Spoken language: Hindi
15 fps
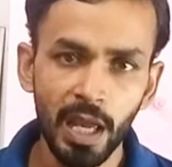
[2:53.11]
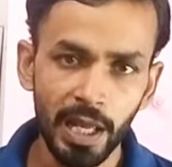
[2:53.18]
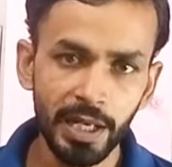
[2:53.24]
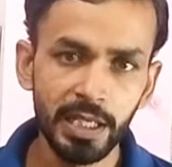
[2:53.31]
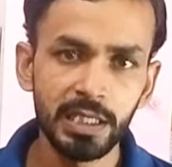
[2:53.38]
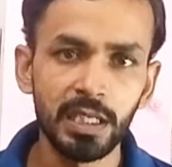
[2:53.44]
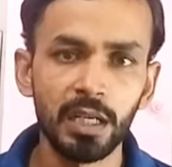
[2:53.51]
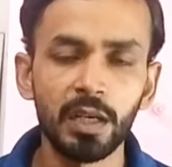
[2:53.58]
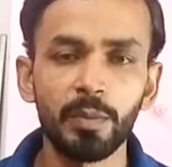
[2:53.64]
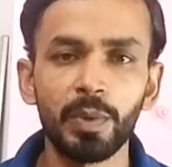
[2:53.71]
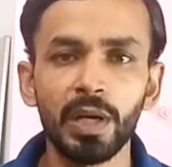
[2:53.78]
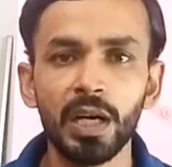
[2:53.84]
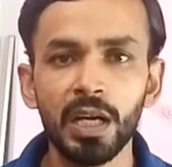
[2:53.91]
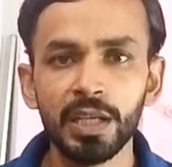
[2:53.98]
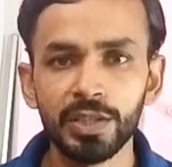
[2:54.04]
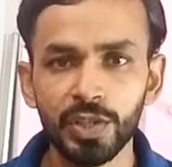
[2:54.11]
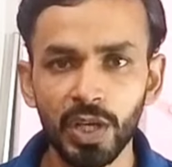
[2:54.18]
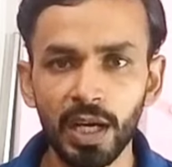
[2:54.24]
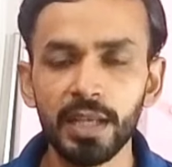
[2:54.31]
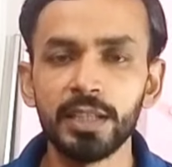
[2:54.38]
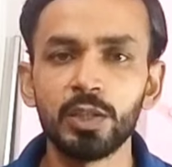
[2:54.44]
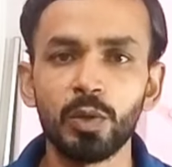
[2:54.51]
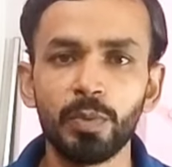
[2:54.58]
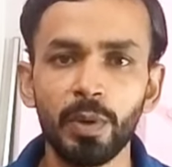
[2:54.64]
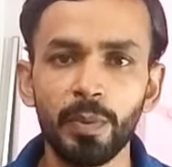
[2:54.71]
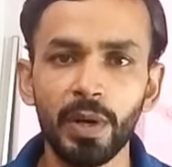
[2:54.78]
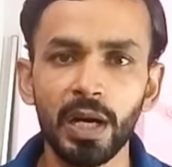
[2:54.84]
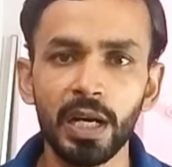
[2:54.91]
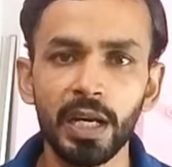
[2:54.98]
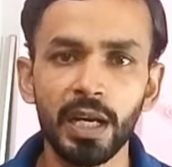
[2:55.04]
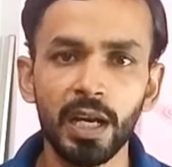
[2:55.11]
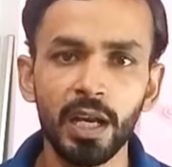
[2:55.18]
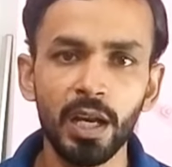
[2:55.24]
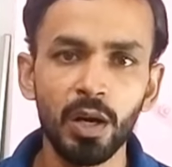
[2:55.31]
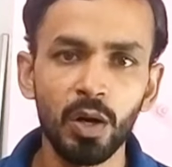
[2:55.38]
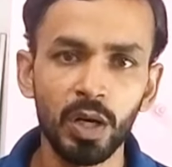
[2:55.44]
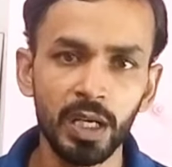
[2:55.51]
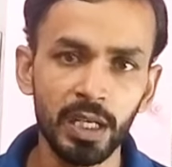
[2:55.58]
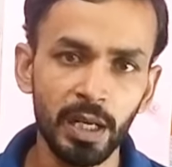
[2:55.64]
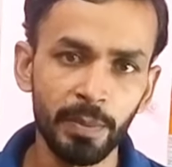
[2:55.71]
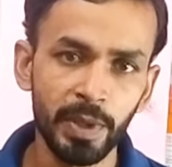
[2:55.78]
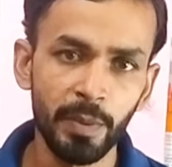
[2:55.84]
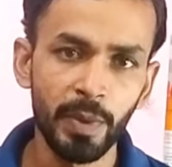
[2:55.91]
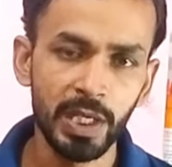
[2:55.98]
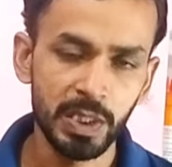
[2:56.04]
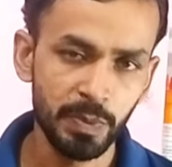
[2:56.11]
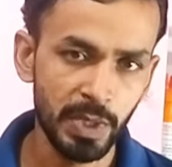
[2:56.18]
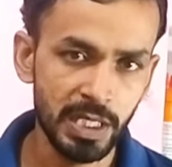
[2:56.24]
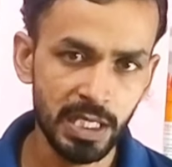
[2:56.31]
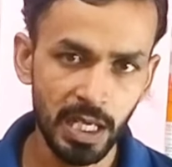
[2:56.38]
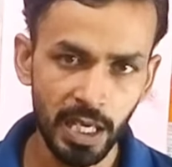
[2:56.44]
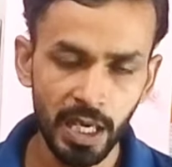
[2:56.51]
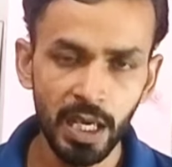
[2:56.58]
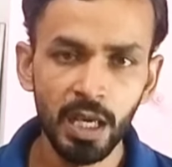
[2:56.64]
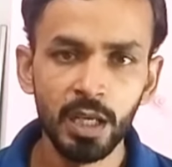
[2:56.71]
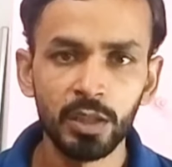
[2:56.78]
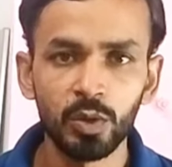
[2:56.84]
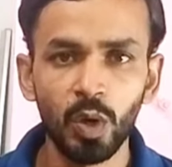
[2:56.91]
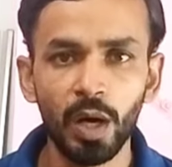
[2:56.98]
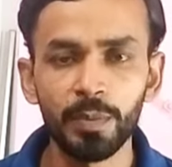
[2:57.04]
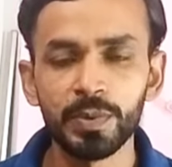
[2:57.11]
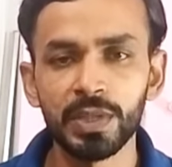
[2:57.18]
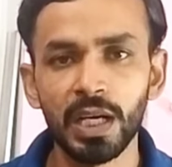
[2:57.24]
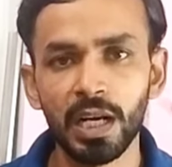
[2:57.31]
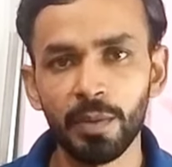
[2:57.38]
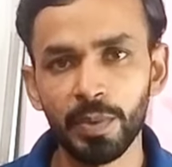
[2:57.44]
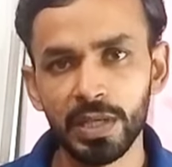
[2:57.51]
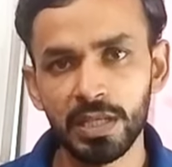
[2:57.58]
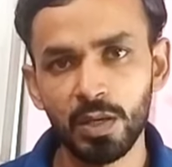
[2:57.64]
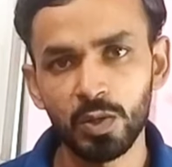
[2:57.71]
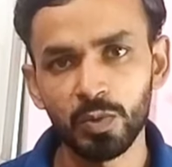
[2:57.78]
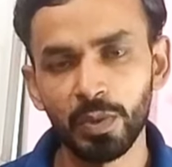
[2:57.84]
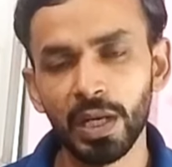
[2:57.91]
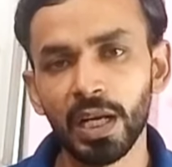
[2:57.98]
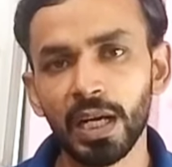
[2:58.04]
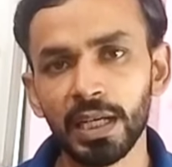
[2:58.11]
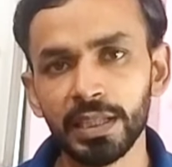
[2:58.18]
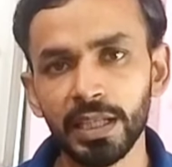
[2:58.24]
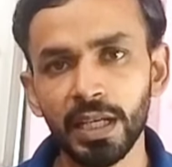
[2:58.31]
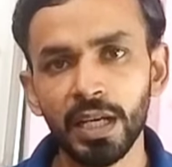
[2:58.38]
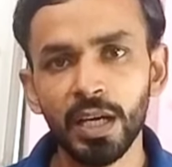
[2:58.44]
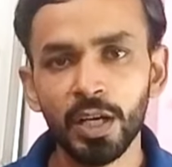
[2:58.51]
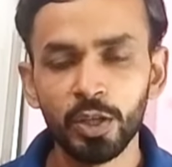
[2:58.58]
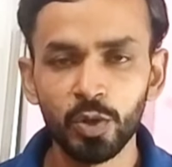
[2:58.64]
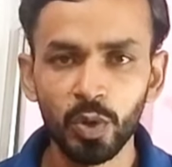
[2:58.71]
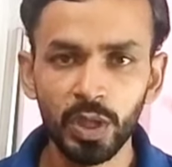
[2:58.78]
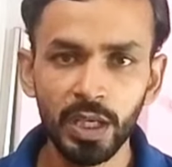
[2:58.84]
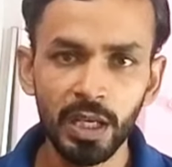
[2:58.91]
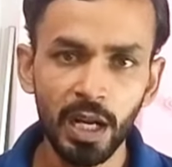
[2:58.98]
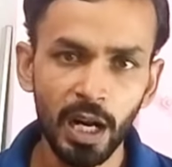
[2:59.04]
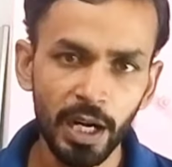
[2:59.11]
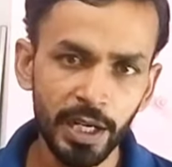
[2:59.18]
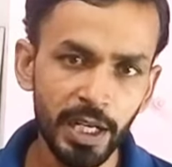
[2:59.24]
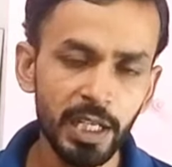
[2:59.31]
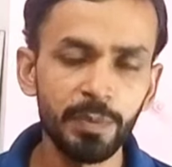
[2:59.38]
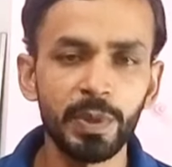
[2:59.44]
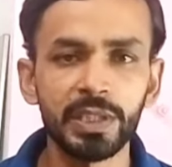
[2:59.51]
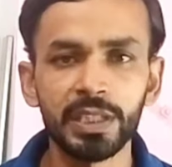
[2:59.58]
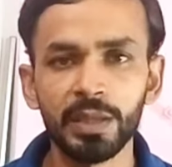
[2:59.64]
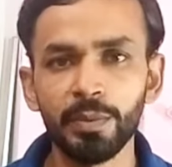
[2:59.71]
एन का कपड़ा छियालीस रुपये पर आ गया है अगर आपके पास पैसा है तो आप सारा पैसा उसमें लगा दें क्योंकि ये हंड्रेड